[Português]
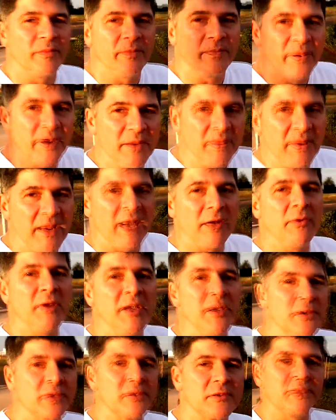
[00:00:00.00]
Primeiro
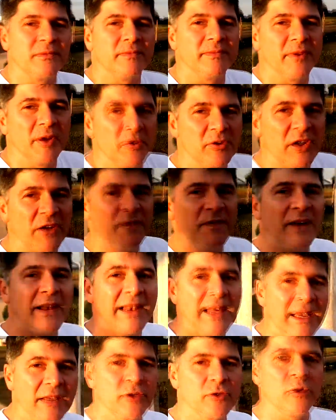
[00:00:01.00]
isso. Eu já
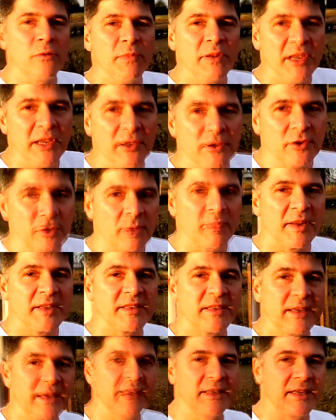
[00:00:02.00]
falei sobre isso, sobre
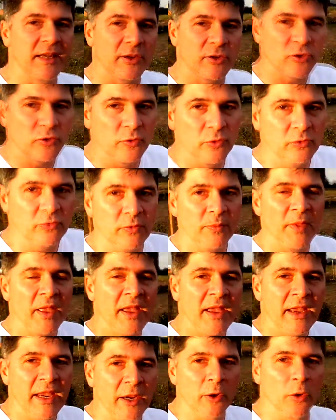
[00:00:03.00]
esse assunto,
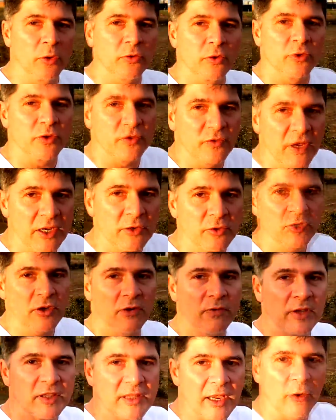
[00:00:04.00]
em outros vídeos, que
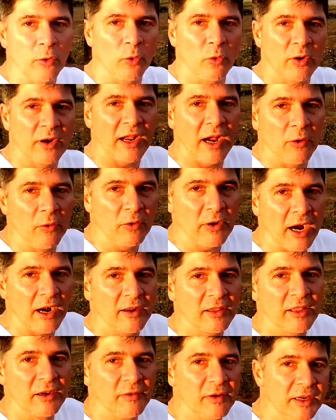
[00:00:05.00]
eu vou até colocar o
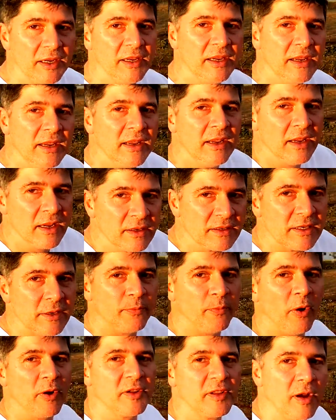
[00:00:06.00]
cartão aí, você
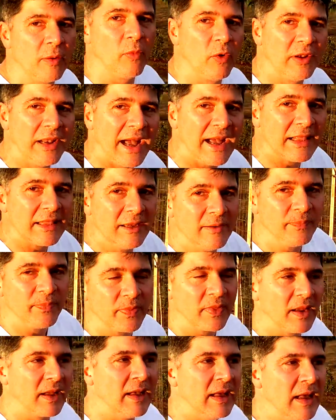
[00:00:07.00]
pode dar uma olhada.
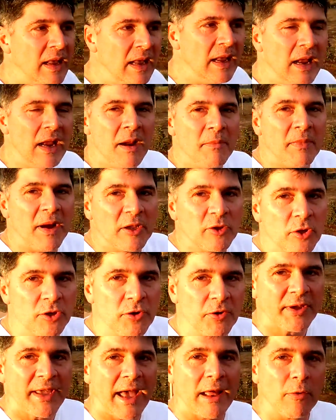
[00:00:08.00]
Mas hoje
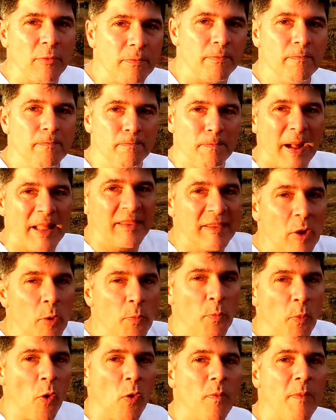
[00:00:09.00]
eu quero bater um
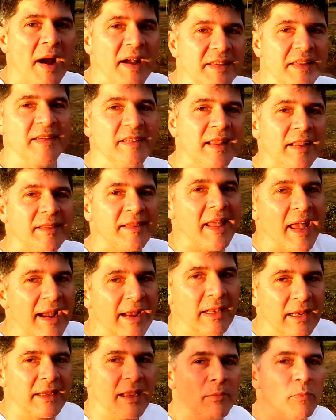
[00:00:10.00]
pouco mais nessa
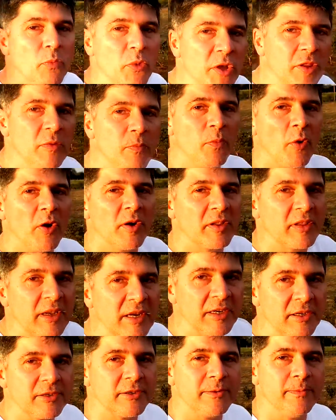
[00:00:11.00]
tecla, que é muito
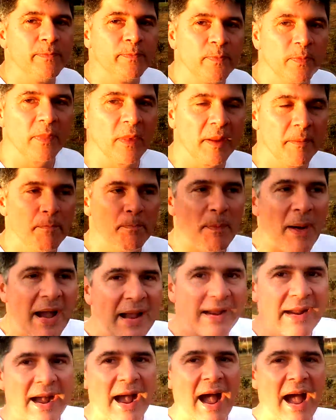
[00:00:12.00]
importante.
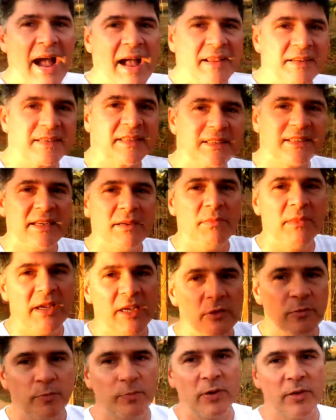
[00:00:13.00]
Pagar a si
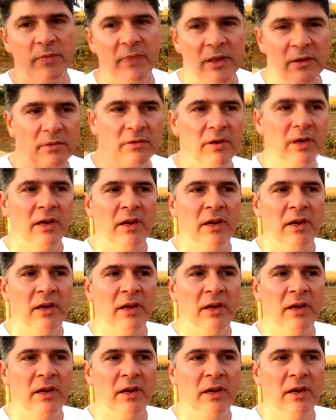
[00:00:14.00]
mesmo primeiro.